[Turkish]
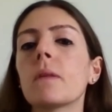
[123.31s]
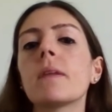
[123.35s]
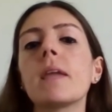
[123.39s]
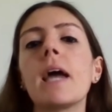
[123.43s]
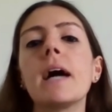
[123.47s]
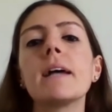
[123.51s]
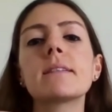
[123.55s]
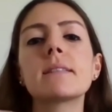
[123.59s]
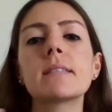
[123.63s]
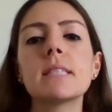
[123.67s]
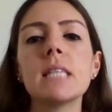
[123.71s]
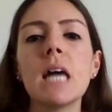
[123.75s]

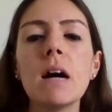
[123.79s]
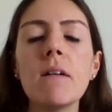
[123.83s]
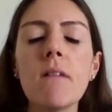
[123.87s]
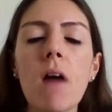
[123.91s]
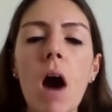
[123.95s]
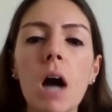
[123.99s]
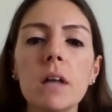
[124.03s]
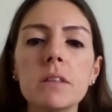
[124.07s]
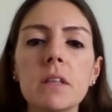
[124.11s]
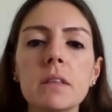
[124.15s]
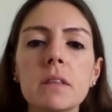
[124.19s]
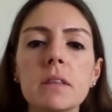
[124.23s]
Yani sınav
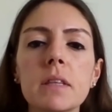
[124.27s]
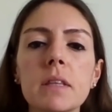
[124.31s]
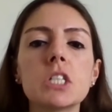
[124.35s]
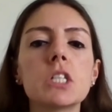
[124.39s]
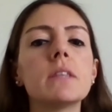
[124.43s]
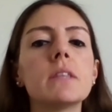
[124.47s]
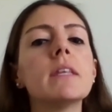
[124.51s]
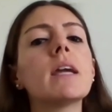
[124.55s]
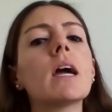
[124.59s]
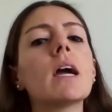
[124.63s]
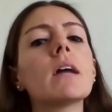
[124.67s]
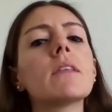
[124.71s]
anında
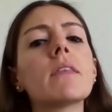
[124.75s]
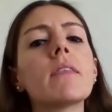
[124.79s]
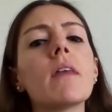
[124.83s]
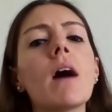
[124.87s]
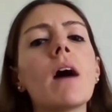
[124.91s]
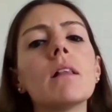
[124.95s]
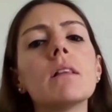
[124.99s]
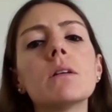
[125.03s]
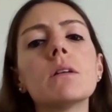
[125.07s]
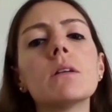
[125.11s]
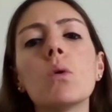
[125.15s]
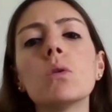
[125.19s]
işte dikkat
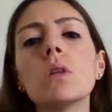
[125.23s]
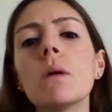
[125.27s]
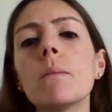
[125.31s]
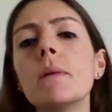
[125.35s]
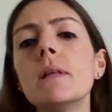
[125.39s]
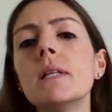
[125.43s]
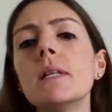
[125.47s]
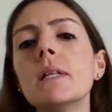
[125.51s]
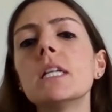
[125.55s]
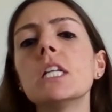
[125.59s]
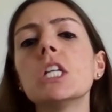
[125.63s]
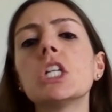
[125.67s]
hataları
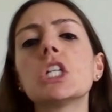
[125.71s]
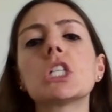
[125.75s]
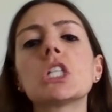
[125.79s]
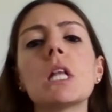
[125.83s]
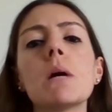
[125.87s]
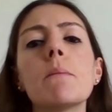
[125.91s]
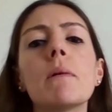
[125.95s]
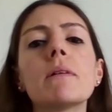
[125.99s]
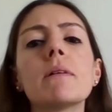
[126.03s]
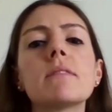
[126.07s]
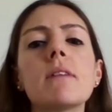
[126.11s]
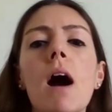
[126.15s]
olabilir,
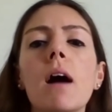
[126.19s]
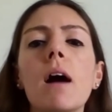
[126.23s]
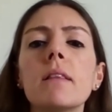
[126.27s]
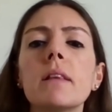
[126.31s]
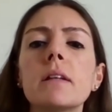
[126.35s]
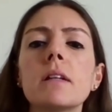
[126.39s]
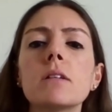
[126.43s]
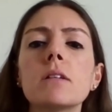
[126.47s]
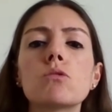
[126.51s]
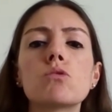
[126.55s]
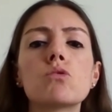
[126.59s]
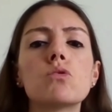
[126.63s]
işlem
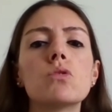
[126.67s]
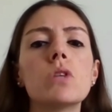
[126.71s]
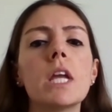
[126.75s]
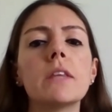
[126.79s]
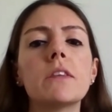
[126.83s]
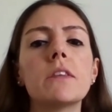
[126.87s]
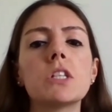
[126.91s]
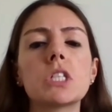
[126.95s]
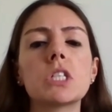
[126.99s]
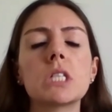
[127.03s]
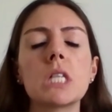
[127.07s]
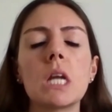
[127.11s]
hataları, süre
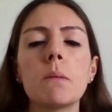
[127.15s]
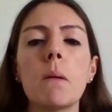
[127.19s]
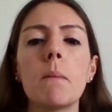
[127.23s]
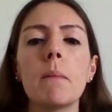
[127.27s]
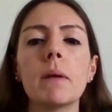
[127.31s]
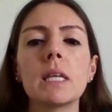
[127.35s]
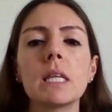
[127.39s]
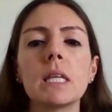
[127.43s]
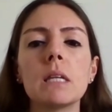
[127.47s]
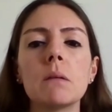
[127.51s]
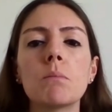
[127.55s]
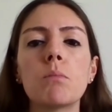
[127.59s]

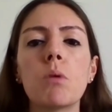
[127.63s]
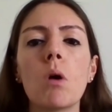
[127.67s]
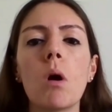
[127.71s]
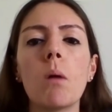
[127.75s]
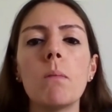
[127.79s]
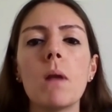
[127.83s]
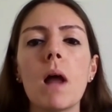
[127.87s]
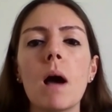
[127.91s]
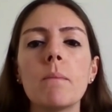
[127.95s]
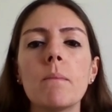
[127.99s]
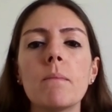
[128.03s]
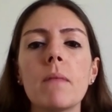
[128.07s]
yetiştirememek gibi
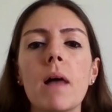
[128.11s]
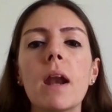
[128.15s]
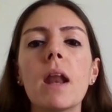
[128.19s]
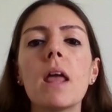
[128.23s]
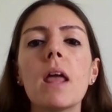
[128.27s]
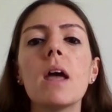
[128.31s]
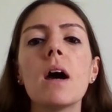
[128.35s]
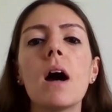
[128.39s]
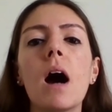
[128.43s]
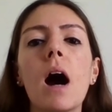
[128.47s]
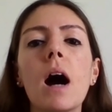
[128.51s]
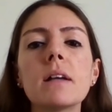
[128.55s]
problemler.
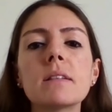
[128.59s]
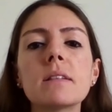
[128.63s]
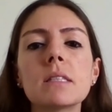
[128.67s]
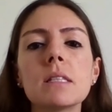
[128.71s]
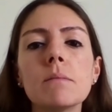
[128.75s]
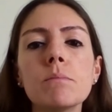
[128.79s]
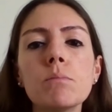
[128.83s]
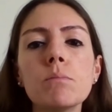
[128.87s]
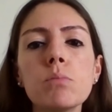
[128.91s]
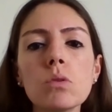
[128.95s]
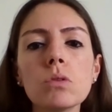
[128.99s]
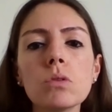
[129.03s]

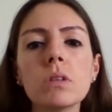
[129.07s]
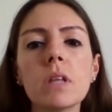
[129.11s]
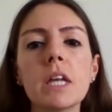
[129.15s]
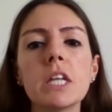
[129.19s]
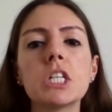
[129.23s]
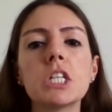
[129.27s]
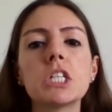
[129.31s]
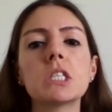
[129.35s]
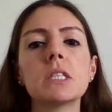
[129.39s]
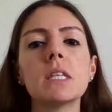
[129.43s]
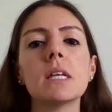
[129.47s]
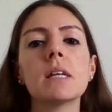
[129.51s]
Aslında burada
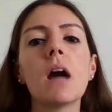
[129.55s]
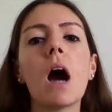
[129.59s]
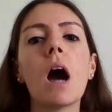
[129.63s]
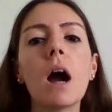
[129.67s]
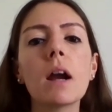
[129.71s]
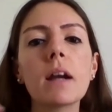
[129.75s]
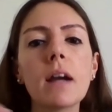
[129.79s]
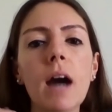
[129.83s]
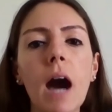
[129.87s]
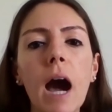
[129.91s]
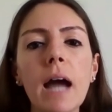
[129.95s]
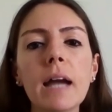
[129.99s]
işte
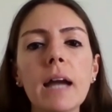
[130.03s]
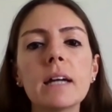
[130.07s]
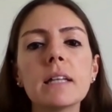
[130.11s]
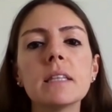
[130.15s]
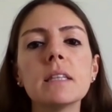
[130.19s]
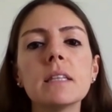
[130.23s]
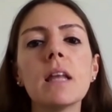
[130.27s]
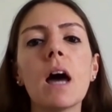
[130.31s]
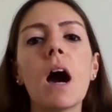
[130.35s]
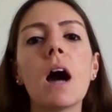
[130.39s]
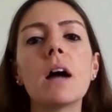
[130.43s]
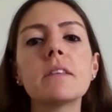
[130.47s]

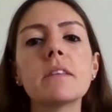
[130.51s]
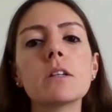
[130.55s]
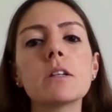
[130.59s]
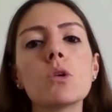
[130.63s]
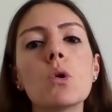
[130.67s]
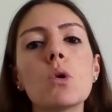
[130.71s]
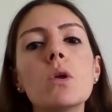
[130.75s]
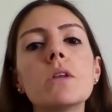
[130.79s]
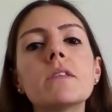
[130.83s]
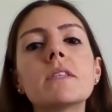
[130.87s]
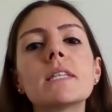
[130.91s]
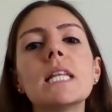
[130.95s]
kaygının artık
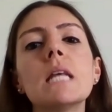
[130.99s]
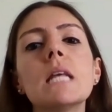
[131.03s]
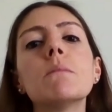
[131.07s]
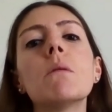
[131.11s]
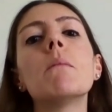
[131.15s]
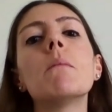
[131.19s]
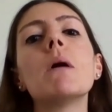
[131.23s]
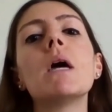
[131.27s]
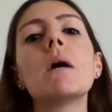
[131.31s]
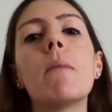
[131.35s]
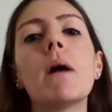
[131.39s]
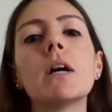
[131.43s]

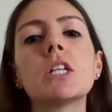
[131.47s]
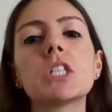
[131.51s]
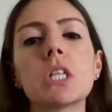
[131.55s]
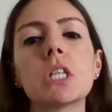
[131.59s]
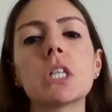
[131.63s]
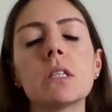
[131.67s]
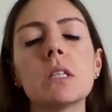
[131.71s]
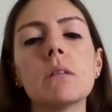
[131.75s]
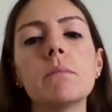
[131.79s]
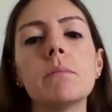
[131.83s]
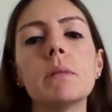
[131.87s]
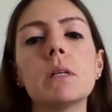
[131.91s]
yönetilememeye
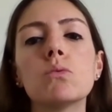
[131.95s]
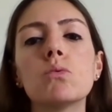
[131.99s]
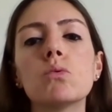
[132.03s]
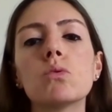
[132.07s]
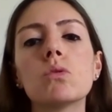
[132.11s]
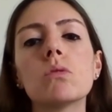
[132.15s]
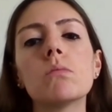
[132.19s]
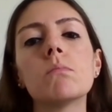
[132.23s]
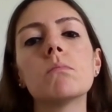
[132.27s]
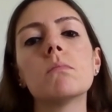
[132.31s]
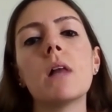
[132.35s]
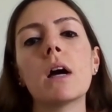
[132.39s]
başladığı bir
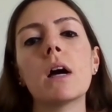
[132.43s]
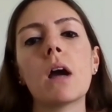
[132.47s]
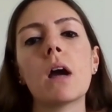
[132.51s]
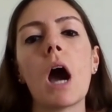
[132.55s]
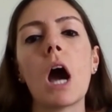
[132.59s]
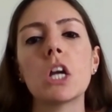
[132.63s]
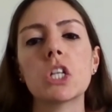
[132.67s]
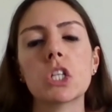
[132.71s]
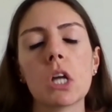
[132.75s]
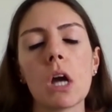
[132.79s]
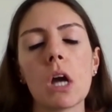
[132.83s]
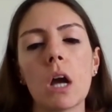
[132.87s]
durumla
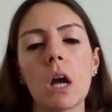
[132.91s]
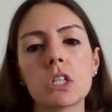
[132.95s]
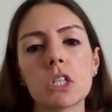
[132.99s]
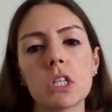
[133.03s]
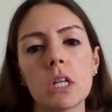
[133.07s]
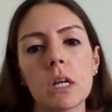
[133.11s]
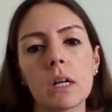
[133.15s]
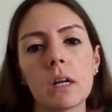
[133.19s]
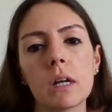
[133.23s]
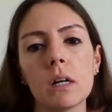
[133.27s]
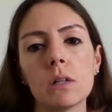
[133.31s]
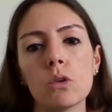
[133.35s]
karşı
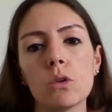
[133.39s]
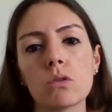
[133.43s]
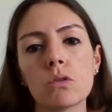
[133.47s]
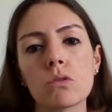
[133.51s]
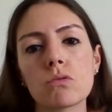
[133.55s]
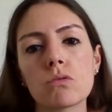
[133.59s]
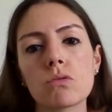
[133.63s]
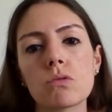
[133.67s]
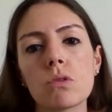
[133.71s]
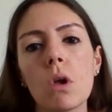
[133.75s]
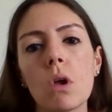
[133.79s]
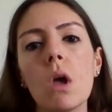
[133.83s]
karşıya
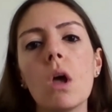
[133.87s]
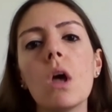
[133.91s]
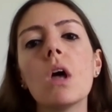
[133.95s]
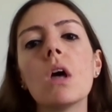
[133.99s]
kalıyoruz.